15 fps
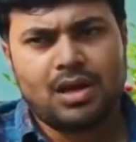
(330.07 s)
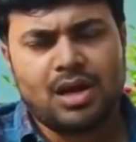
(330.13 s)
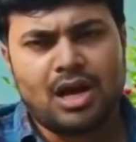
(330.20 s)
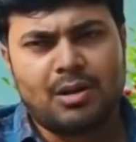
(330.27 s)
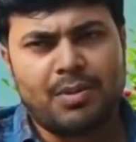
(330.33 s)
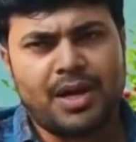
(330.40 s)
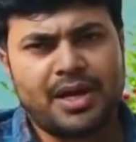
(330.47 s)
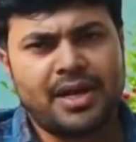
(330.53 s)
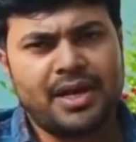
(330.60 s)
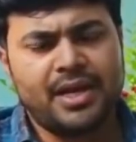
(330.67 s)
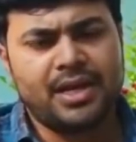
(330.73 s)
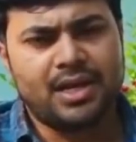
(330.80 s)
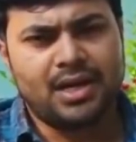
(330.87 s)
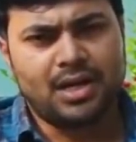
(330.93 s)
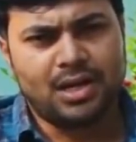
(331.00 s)
हमारे
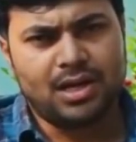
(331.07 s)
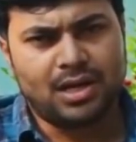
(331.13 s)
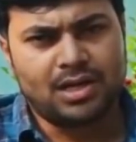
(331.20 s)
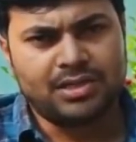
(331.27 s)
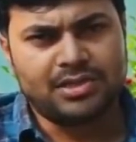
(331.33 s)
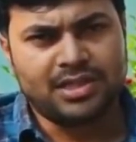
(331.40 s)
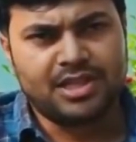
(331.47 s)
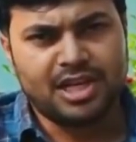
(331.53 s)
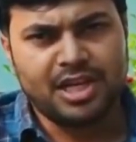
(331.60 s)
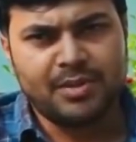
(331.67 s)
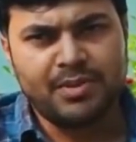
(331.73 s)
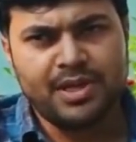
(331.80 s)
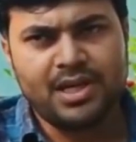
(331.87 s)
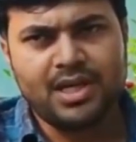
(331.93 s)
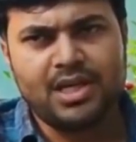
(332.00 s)
जितने
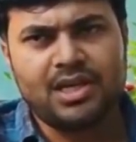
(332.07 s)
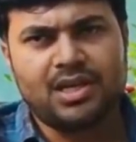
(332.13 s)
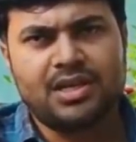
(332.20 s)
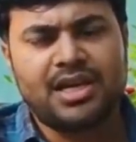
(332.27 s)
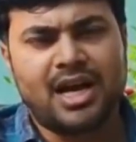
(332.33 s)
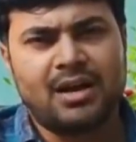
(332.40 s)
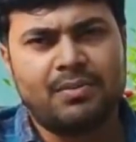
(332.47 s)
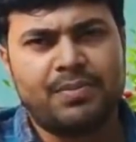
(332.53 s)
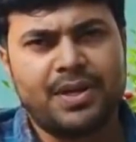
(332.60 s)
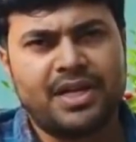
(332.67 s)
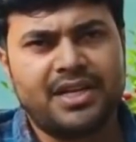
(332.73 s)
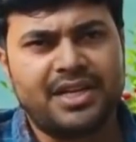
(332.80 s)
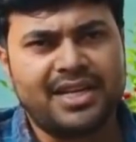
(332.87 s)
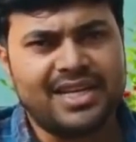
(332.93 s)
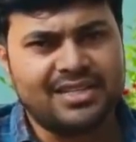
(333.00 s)
भी यहाँ पे
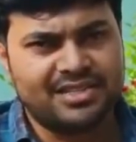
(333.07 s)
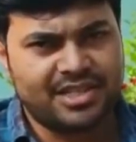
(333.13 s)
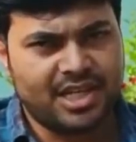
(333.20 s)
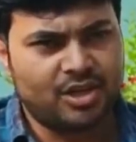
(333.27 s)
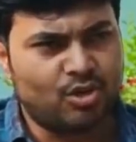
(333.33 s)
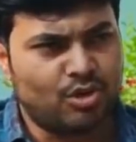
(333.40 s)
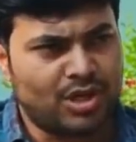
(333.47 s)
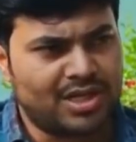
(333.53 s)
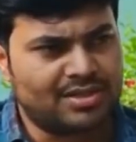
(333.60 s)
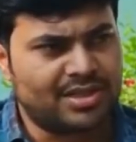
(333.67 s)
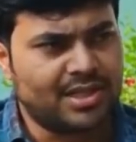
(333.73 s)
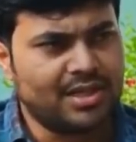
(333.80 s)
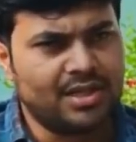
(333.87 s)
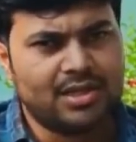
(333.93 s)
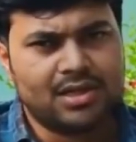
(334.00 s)
टी एस्टेट ओनर्स
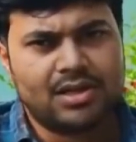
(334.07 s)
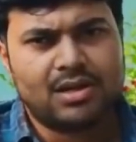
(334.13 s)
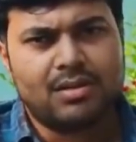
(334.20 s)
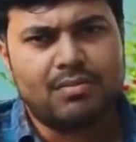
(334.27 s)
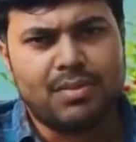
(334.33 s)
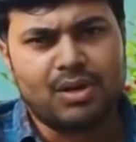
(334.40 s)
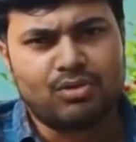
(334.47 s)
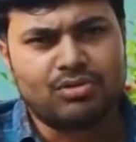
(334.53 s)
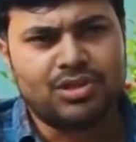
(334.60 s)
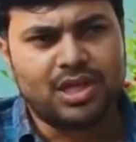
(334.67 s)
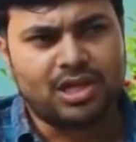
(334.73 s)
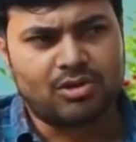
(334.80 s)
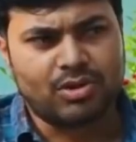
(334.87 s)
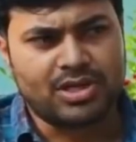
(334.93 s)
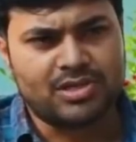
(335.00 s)
हैं मैं उनसे
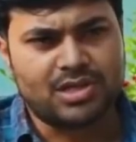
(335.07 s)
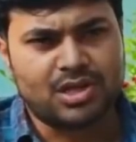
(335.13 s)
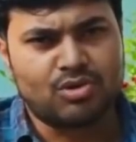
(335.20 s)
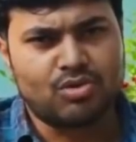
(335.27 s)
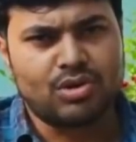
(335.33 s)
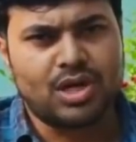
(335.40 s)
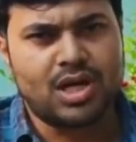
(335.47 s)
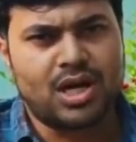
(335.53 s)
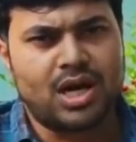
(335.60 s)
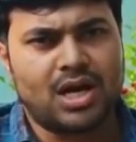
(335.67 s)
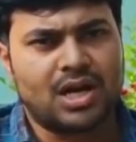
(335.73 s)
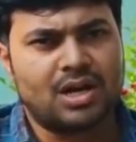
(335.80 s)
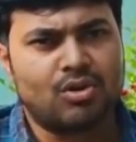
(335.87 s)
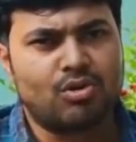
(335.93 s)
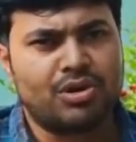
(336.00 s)
रिक्वेस्ट करूँगा
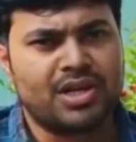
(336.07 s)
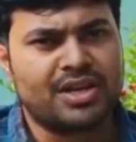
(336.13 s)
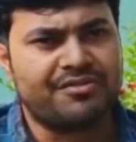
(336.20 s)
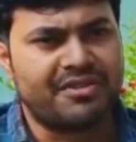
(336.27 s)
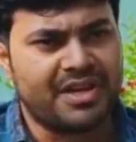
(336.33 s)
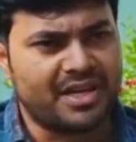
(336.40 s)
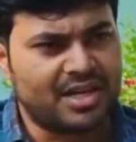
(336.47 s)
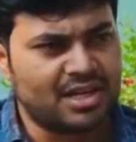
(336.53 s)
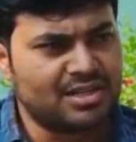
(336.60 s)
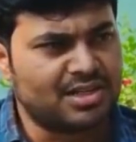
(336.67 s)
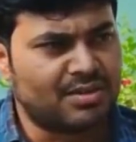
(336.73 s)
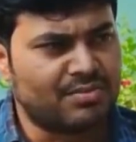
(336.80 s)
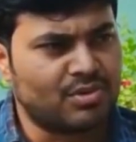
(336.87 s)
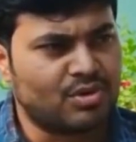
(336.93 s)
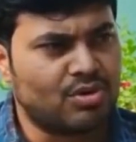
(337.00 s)
अगर उनके व्हीकल्स
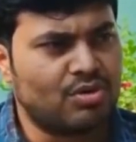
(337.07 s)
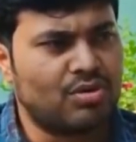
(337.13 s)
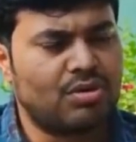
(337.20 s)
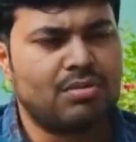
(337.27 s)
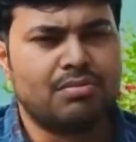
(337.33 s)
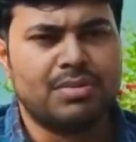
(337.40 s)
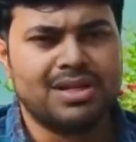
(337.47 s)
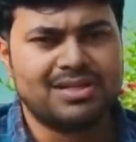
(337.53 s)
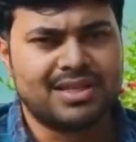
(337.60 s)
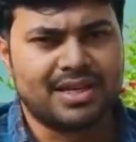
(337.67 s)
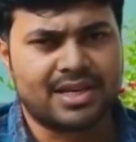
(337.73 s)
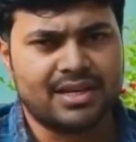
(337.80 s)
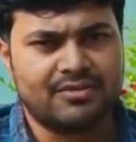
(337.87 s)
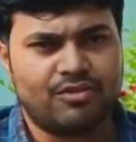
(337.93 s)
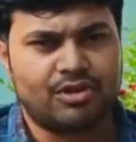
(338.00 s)
हमको मिल
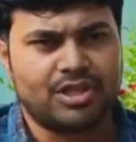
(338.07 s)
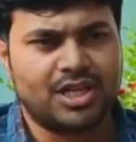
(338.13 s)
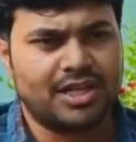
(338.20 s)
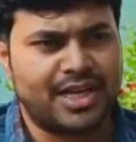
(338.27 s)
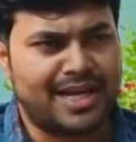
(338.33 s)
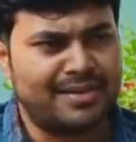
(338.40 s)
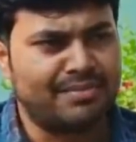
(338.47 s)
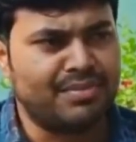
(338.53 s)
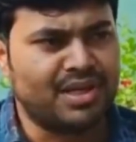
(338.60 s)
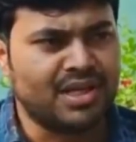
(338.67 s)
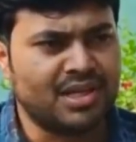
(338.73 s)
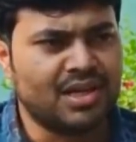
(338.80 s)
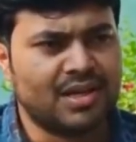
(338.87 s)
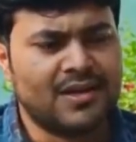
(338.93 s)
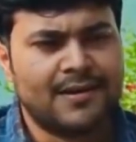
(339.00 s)
सकें फॉर द टाइम
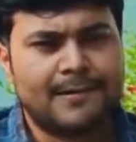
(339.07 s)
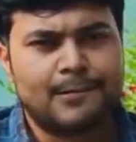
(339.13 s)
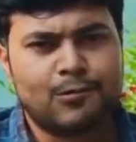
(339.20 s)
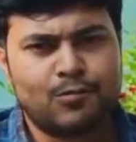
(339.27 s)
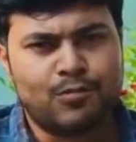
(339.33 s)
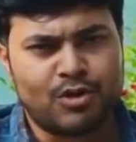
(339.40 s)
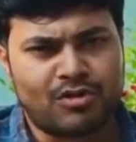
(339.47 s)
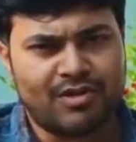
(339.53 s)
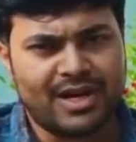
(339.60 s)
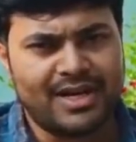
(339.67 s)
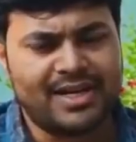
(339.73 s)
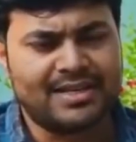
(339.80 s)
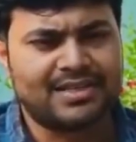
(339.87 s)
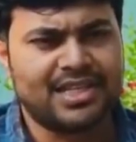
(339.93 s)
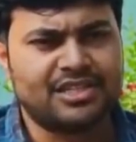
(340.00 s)
बींग to
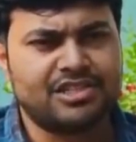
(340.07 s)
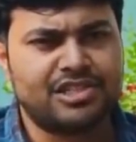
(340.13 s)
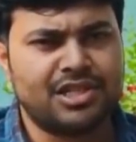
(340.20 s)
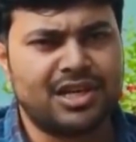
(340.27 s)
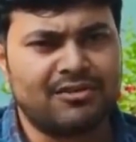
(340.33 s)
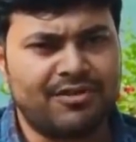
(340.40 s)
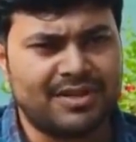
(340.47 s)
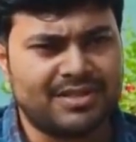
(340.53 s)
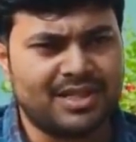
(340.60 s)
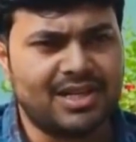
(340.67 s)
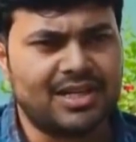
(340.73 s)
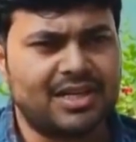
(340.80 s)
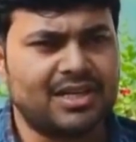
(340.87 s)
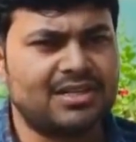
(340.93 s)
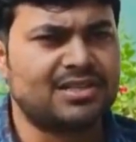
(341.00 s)
provide essential
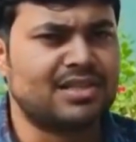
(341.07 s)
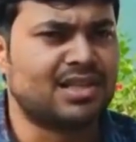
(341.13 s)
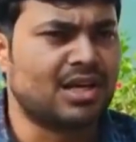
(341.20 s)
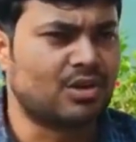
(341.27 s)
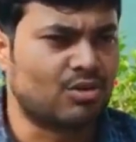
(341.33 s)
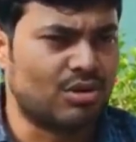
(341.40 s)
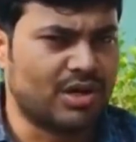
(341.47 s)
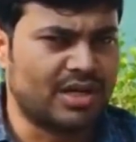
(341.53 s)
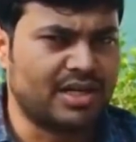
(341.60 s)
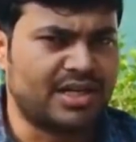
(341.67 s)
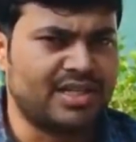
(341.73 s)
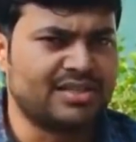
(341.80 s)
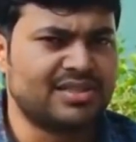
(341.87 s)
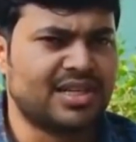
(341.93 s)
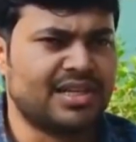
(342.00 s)
facilities in the
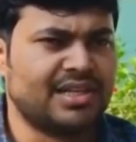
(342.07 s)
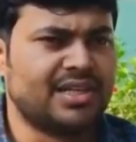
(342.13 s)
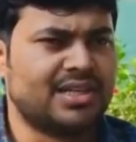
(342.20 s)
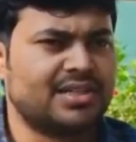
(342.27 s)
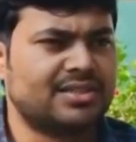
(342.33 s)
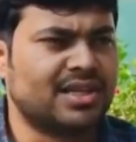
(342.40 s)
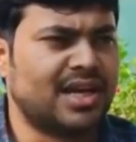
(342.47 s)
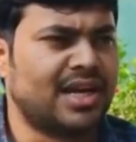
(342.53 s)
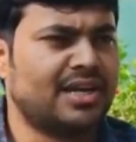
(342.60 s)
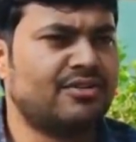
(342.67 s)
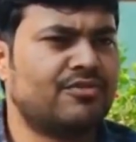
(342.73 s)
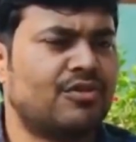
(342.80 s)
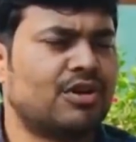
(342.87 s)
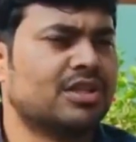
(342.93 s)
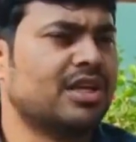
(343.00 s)
quarantine centers and
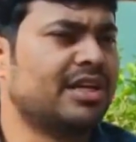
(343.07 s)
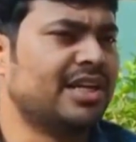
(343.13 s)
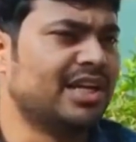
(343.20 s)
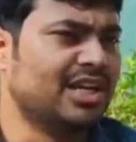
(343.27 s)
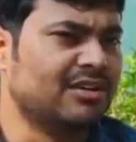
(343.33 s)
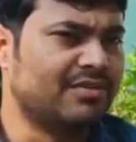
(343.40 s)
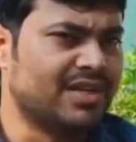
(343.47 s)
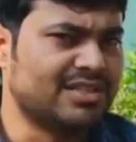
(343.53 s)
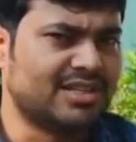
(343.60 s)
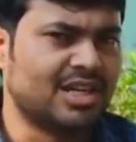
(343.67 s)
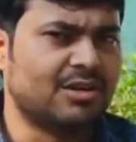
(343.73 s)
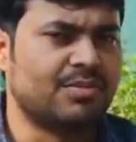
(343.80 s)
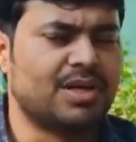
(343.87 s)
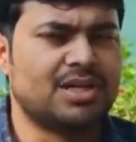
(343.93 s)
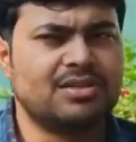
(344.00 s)
for the daily wage
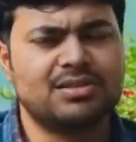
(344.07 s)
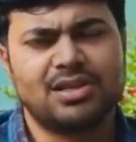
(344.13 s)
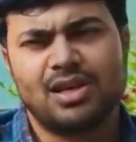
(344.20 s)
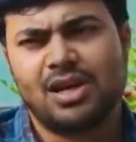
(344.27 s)
laborers